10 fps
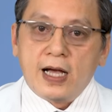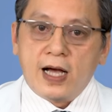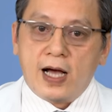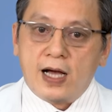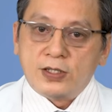
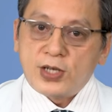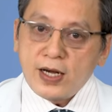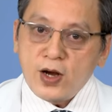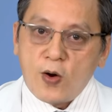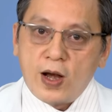à,
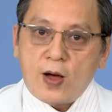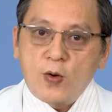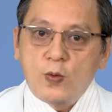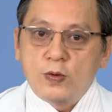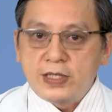tránh ngồi
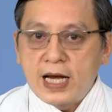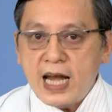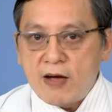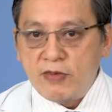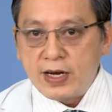lâu tránh
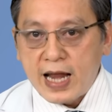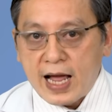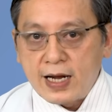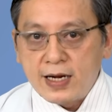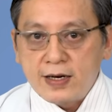làm việc
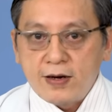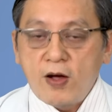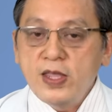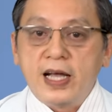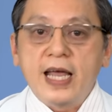nặng
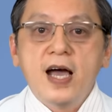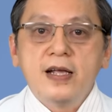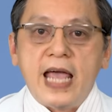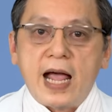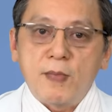đó những cái
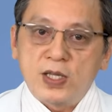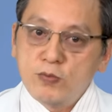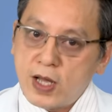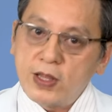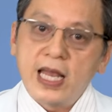đơn giản mà
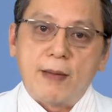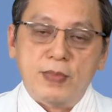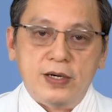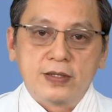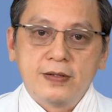chúng ta có thể làm
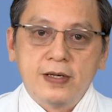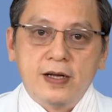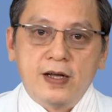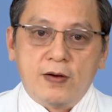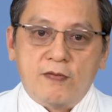được
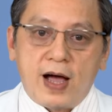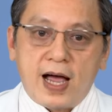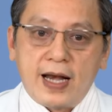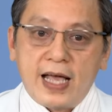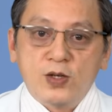
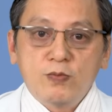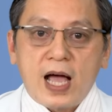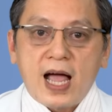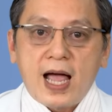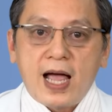và để chúng
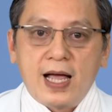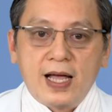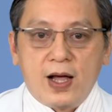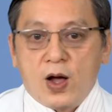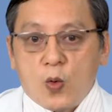ta
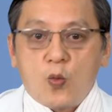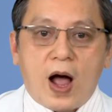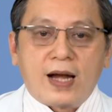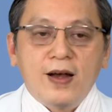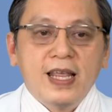
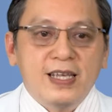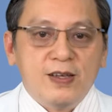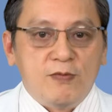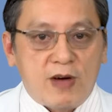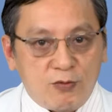quẳng nó đi
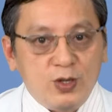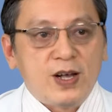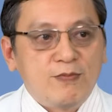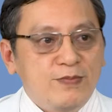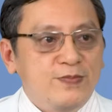và vui sống